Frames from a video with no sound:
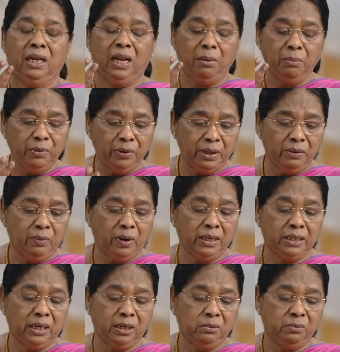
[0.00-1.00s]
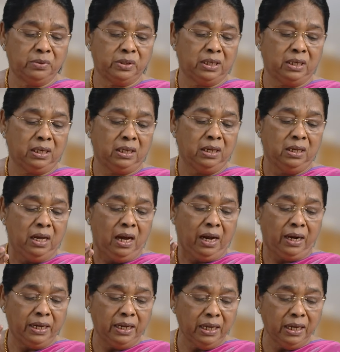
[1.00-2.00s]
நம்முடைய வாழ்க்கையிலும் சரி
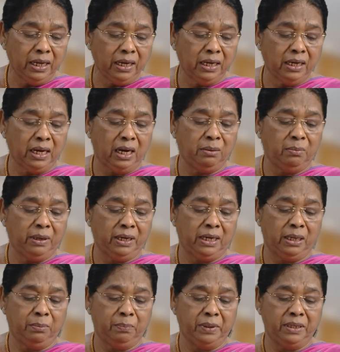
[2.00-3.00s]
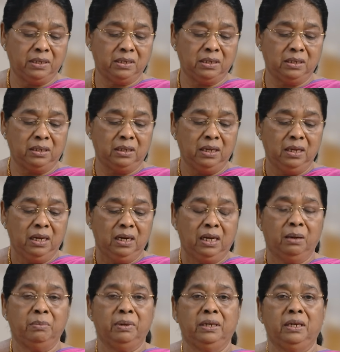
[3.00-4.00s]
அநேக நன்மைகளை பெற்று
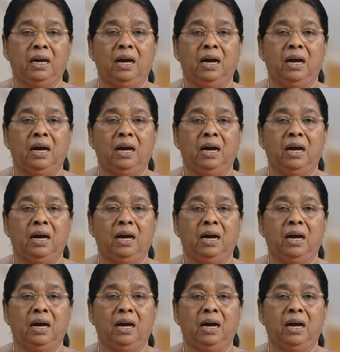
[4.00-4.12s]
நம்ம